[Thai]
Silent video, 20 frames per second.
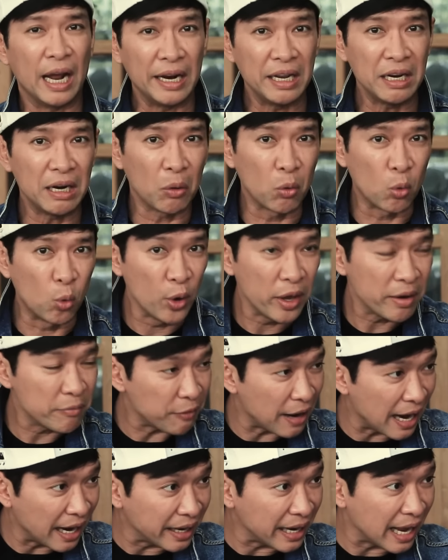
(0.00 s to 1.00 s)
ตอนนี้เราคุยให้
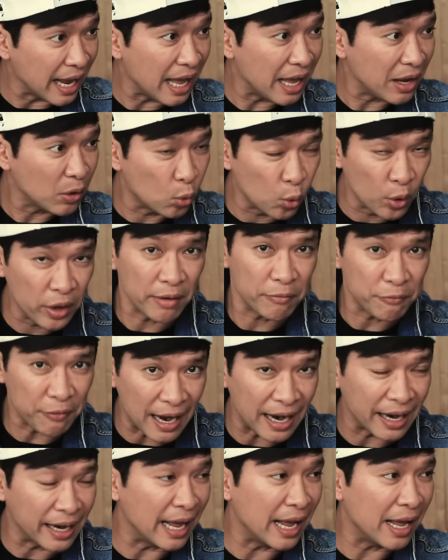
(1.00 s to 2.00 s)
ฟังนะใช่
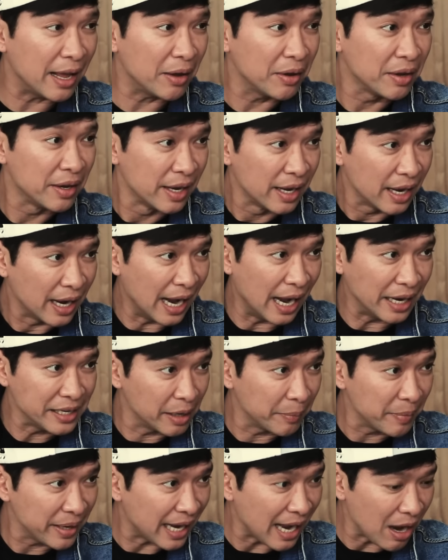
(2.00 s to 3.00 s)
ฟังนะ
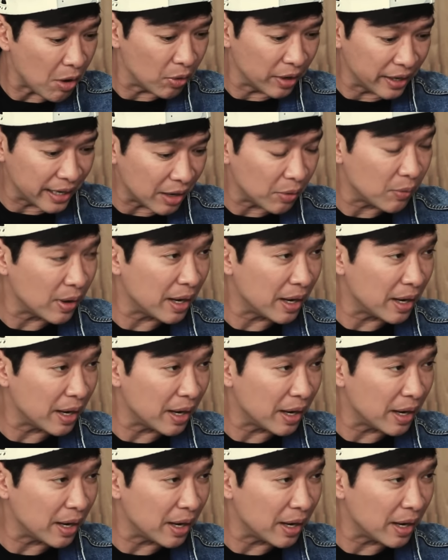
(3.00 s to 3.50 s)
ยังไม่เข้าเลยนะ